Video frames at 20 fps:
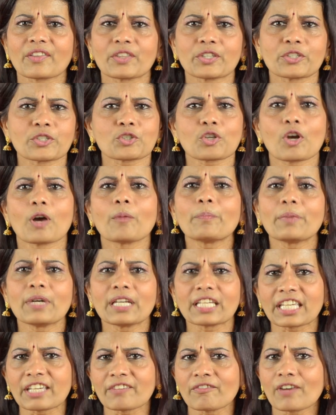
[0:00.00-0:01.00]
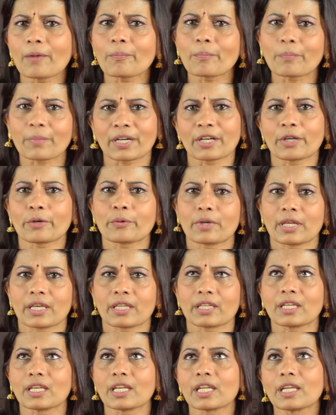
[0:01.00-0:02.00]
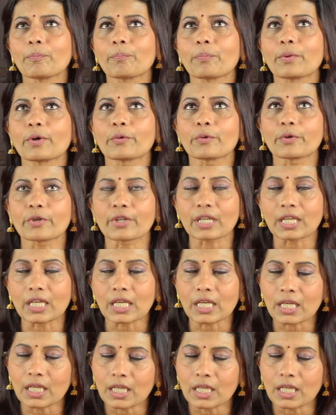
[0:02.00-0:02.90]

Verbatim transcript: அந்த ஷாப்பை கிவ் அப் பண்ணக்கூடாதுன்னு இப்போ ஒரு